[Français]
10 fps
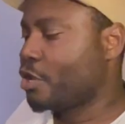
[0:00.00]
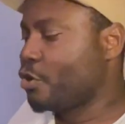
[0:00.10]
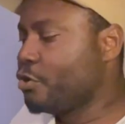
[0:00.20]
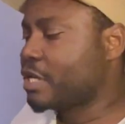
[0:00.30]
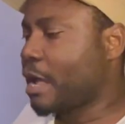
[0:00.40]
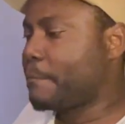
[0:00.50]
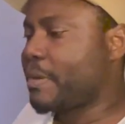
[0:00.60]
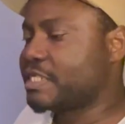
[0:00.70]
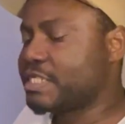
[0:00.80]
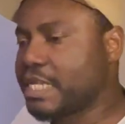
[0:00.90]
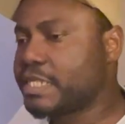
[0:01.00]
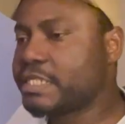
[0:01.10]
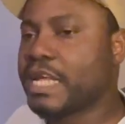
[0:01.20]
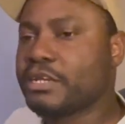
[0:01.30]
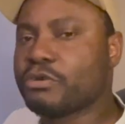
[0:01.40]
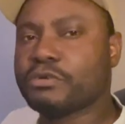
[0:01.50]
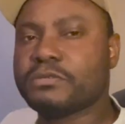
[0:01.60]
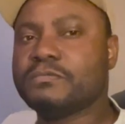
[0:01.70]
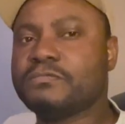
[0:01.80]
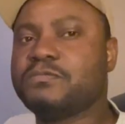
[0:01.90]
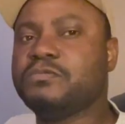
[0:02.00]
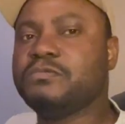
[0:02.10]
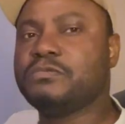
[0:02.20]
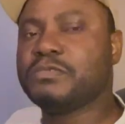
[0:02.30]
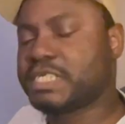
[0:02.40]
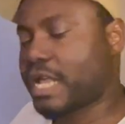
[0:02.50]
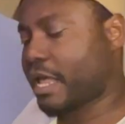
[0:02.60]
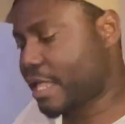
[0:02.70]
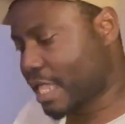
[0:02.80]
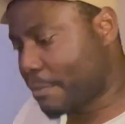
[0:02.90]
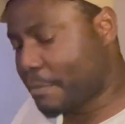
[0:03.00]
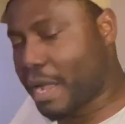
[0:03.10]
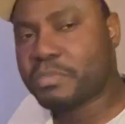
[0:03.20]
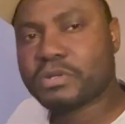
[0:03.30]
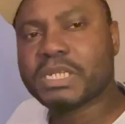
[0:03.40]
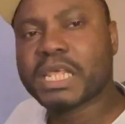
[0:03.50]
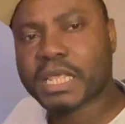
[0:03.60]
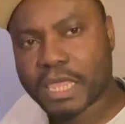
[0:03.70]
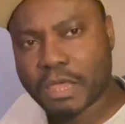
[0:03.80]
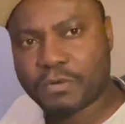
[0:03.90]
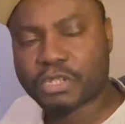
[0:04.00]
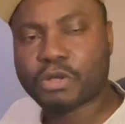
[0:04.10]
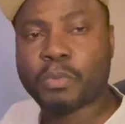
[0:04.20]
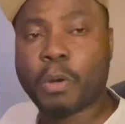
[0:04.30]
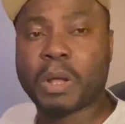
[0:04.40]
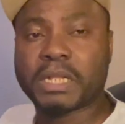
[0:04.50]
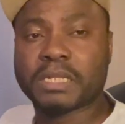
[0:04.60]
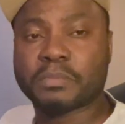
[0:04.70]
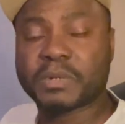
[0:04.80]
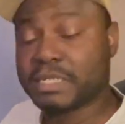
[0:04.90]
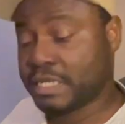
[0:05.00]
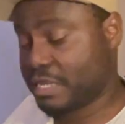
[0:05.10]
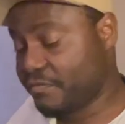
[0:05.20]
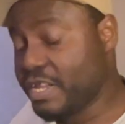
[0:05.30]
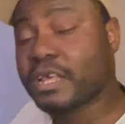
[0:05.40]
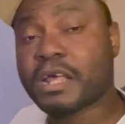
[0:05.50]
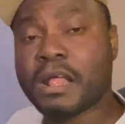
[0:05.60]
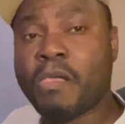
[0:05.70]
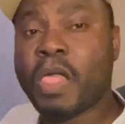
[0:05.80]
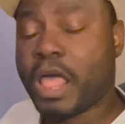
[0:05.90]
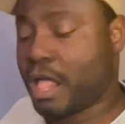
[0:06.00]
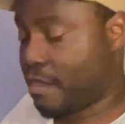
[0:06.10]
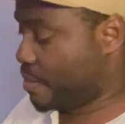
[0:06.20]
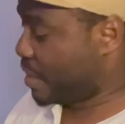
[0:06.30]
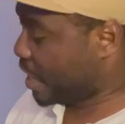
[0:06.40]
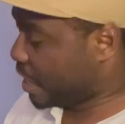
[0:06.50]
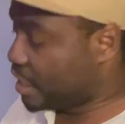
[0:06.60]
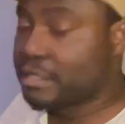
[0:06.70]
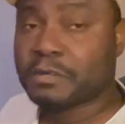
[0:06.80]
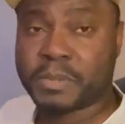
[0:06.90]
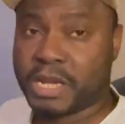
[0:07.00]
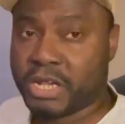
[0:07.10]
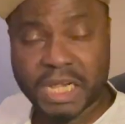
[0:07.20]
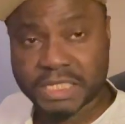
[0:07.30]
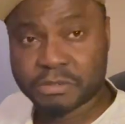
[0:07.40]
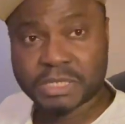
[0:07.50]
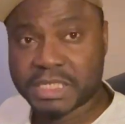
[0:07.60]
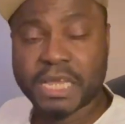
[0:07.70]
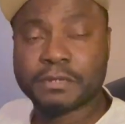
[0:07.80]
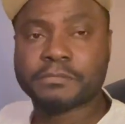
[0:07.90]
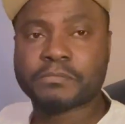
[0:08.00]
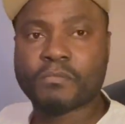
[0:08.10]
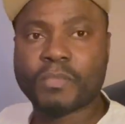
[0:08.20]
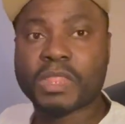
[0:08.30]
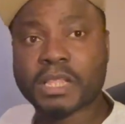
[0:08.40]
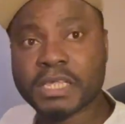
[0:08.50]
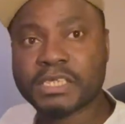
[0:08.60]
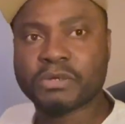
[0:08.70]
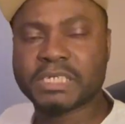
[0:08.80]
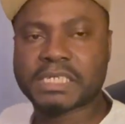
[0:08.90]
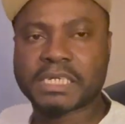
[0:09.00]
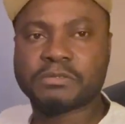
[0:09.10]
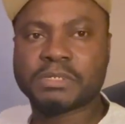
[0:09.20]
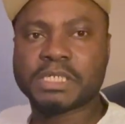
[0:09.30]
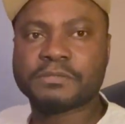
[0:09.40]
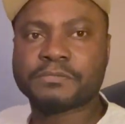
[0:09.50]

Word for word: une capacité telle que vous serez capable de créer votre propre entreprise et devenir un entrepreneur à succès ici aux États-Unis.